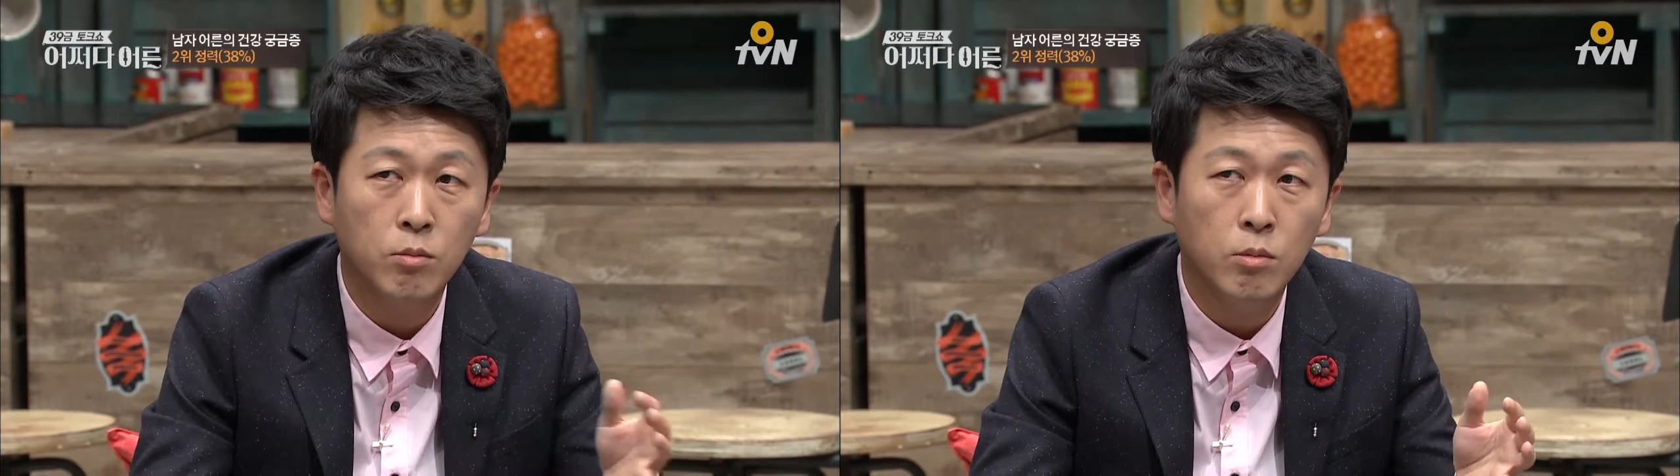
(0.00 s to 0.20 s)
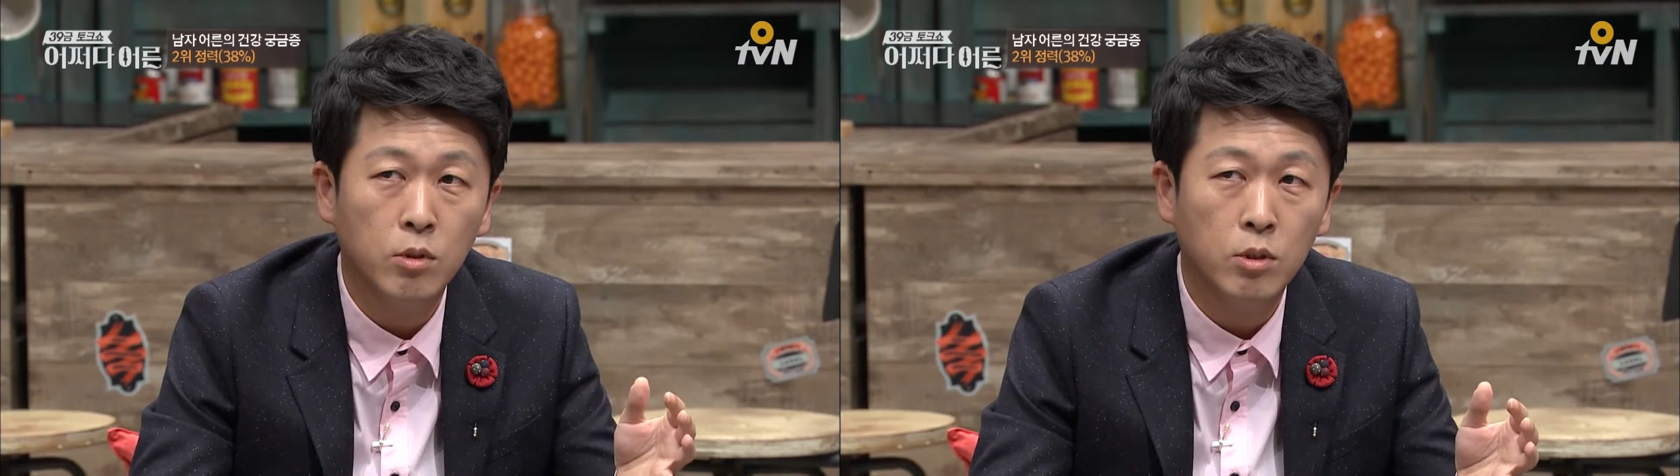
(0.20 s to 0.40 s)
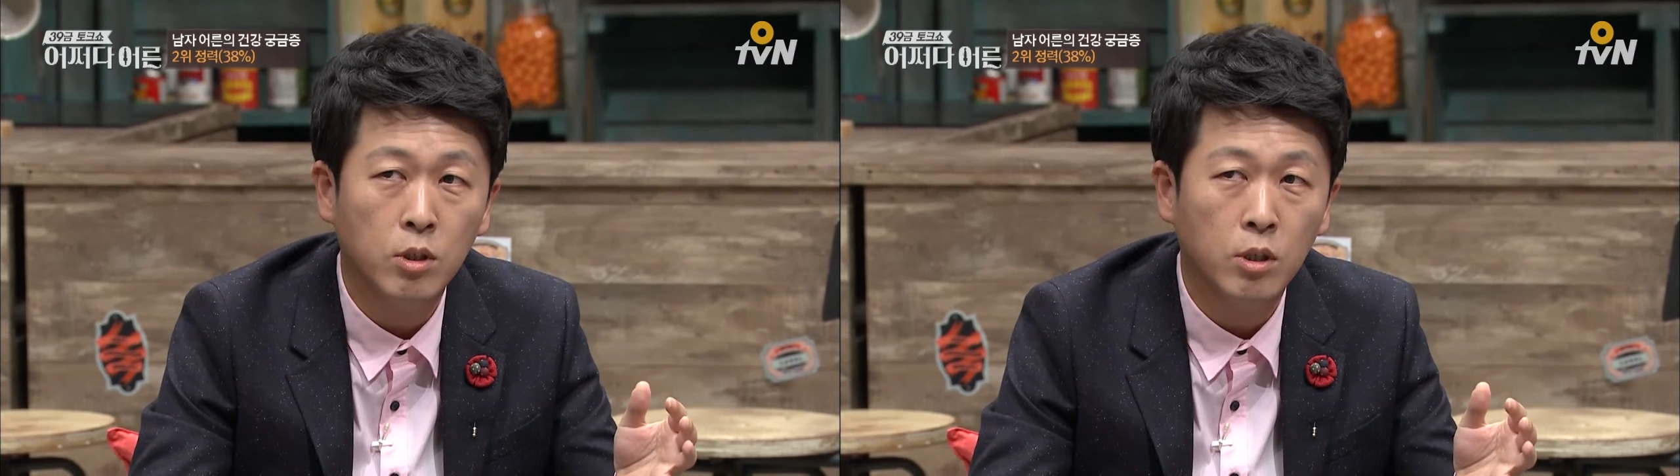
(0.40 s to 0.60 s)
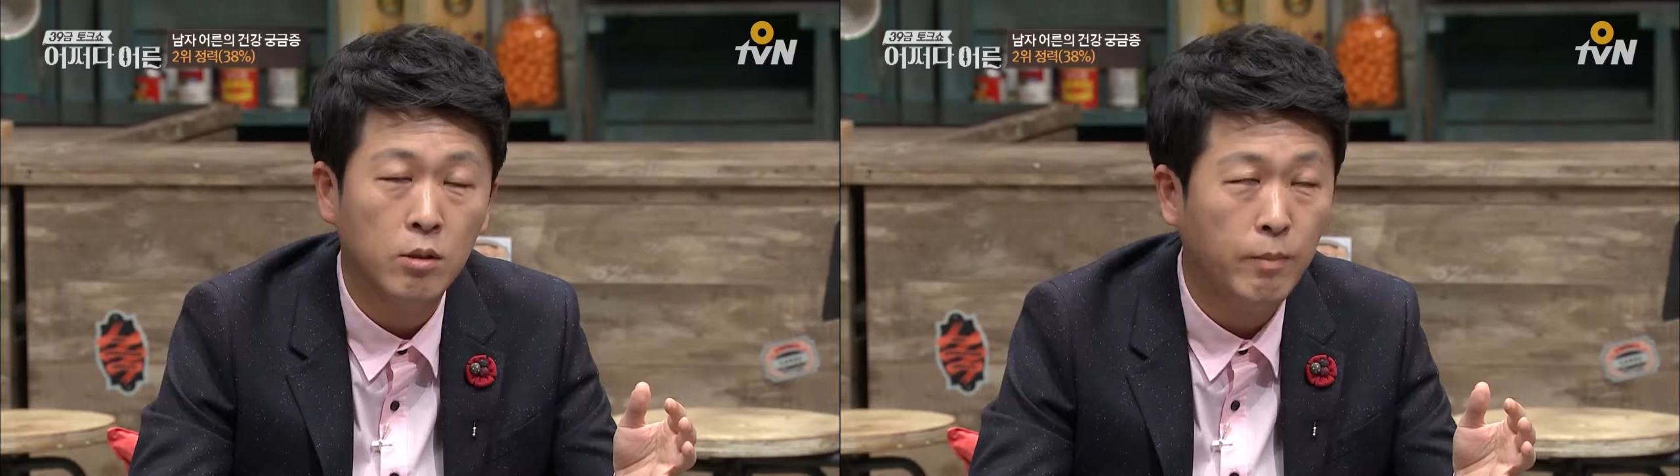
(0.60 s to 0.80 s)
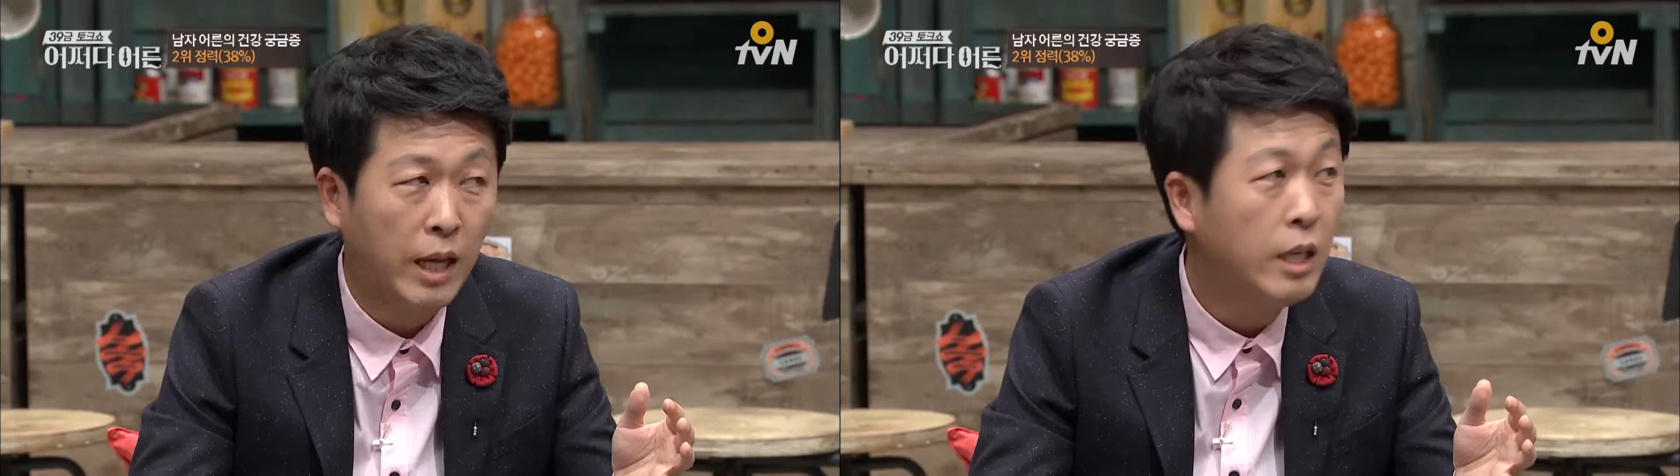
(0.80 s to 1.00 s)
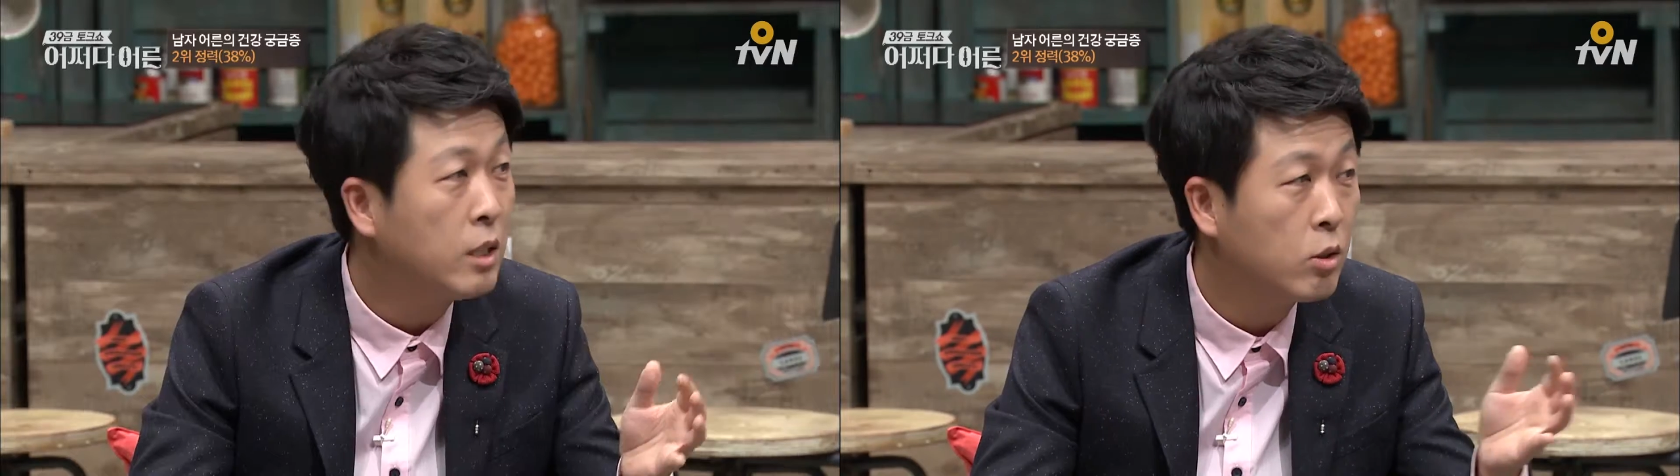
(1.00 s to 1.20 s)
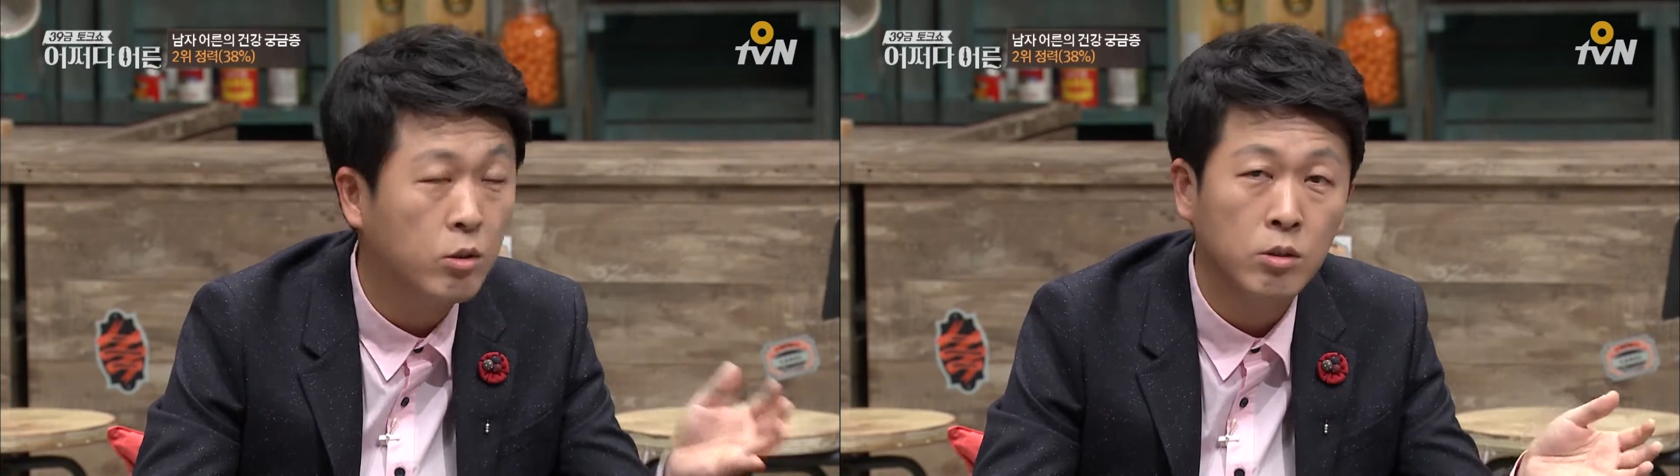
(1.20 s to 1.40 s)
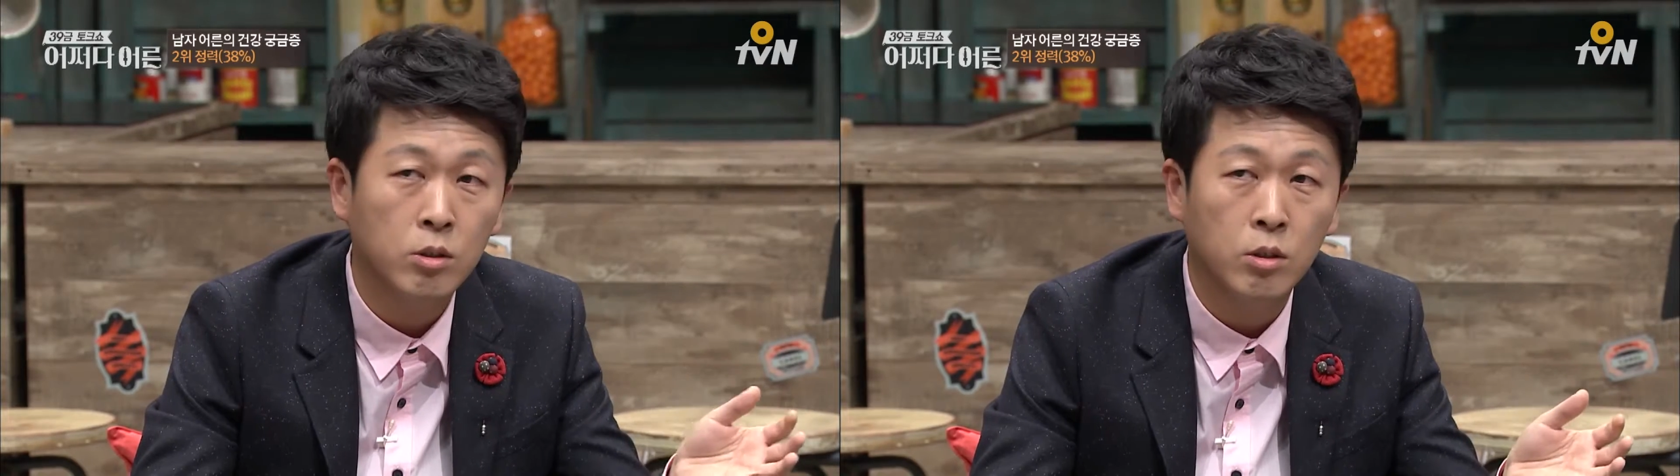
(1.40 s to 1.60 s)
되면 이제
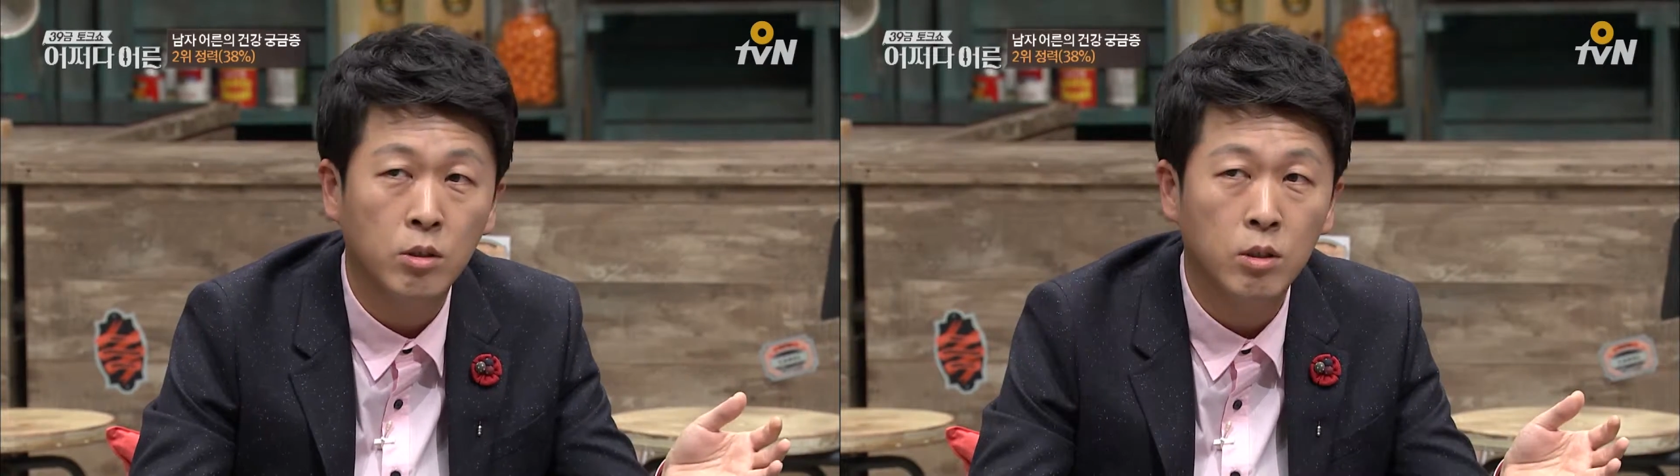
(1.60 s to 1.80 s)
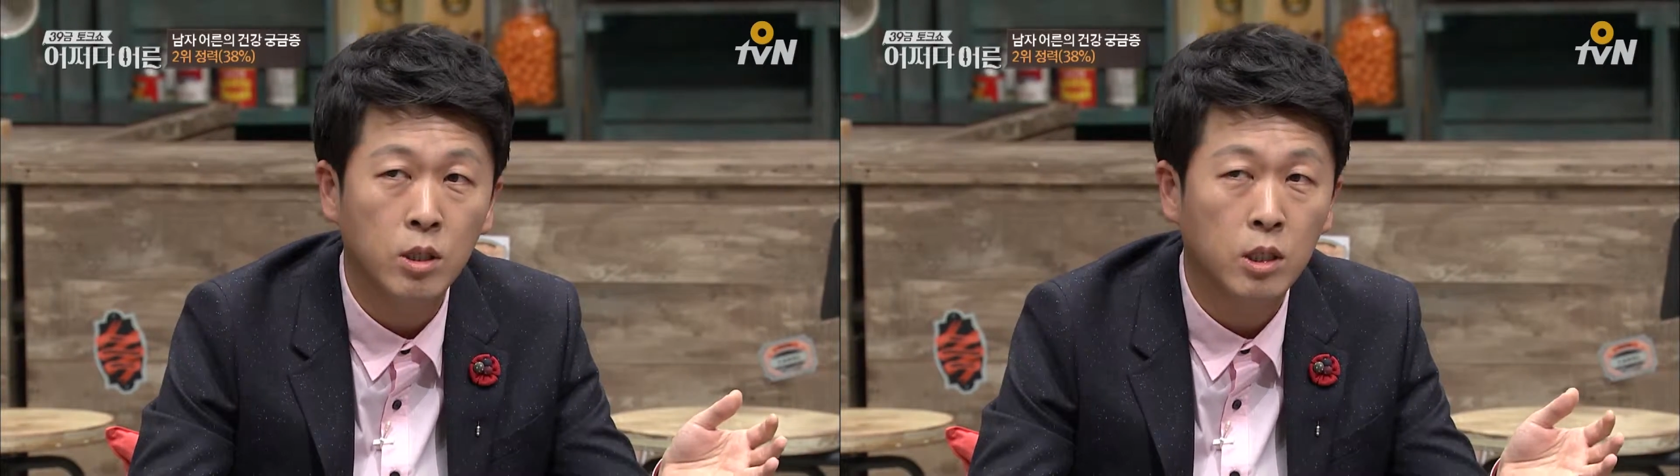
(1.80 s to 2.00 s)
많아지거든요.